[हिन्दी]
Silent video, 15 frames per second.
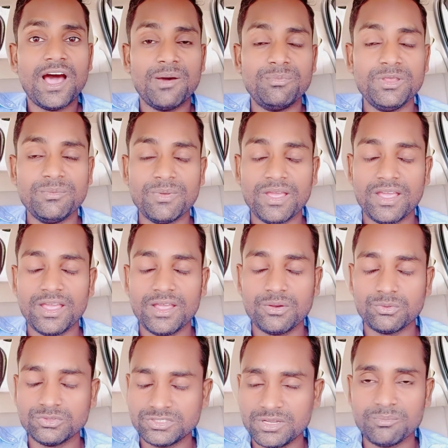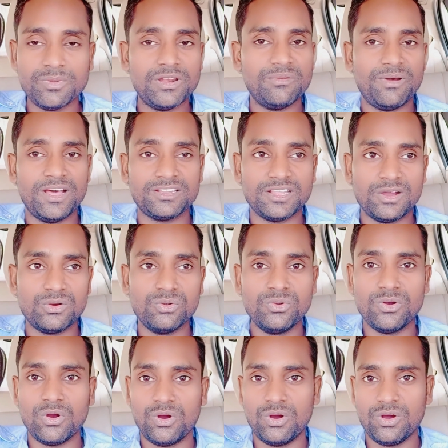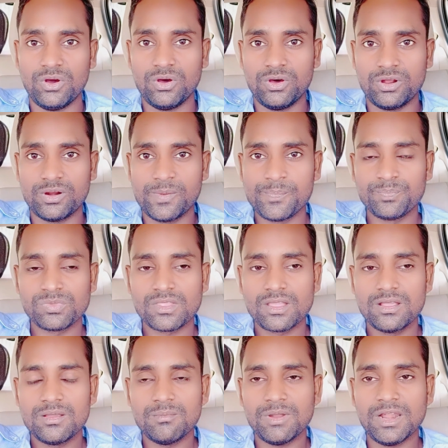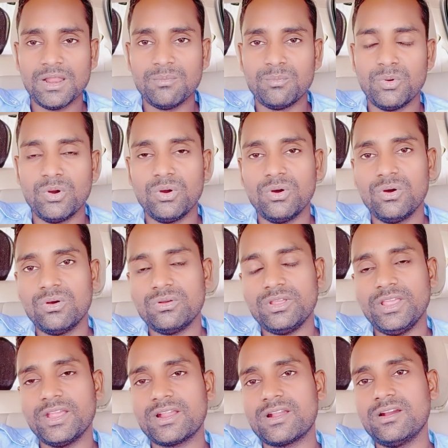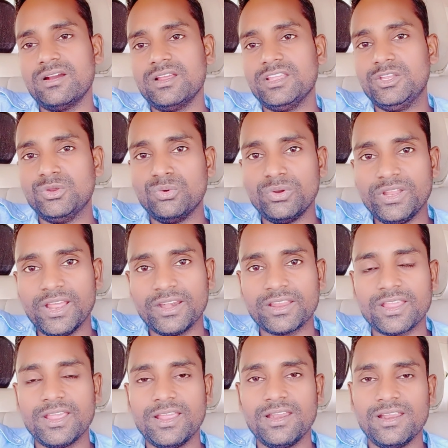अभी मैं उनसे मिलवाता हूँ और मतलब वो एक यूनियन के